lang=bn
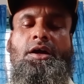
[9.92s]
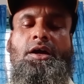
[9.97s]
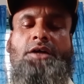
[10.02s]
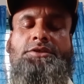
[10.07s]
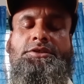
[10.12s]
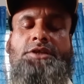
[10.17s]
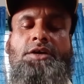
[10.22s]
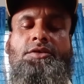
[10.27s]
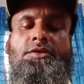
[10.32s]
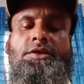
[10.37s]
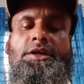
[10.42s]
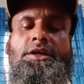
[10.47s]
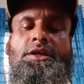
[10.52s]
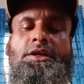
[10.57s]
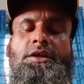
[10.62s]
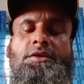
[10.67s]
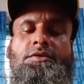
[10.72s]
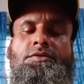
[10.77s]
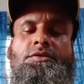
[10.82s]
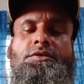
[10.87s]
আশা করি
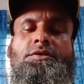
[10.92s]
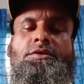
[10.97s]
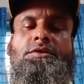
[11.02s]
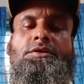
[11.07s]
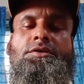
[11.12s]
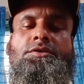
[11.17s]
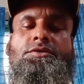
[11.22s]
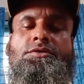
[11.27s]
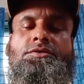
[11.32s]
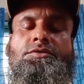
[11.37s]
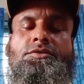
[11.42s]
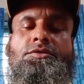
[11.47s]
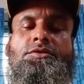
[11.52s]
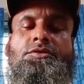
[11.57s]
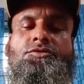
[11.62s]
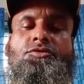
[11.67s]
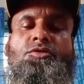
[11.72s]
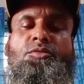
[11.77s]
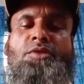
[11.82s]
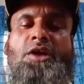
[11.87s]

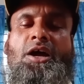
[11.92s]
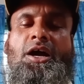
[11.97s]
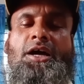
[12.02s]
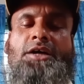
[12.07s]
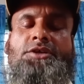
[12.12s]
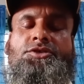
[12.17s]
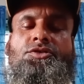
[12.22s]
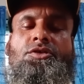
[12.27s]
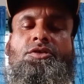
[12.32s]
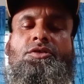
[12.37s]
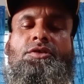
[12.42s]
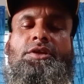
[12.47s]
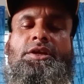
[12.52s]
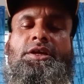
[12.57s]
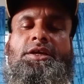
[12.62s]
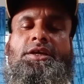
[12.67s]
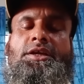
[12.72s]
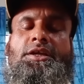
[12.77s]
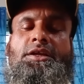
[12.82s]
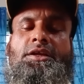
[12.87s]
তোমরা
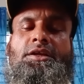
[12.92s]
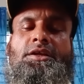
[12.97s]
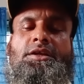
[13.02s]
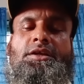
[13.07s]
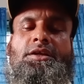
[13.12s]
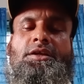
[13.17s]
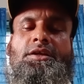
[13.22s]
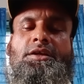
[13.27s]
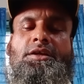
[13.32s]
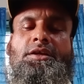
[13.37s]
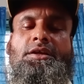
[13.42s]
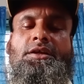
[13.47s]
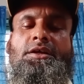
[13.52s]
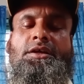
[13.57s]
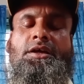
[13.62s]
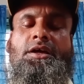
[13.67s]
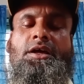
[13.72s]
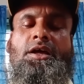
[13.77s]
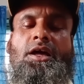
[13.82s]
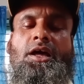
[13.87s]
সকলেই
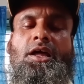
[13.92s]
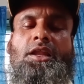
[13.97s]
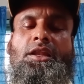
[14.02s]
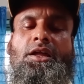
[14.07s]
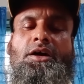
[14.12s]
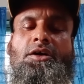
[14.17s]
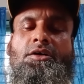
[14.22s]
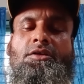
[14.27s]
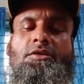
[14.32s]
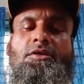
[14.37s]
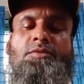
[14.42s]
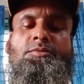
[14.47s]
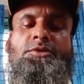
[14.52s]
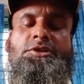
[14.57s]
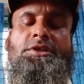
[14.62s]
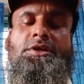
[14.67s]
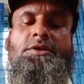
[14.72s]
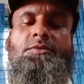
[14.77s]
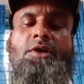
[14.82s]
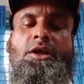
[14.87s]
আল্লাহর
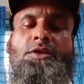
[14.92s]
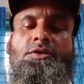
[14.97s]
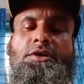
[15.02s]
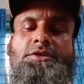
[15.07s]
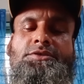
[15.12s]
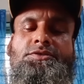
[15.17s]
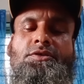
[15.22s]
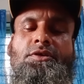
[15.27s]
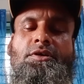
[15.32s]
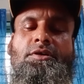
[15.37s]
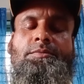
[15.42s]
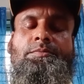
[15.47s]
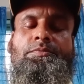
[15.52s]
রহমতে ভালো আছো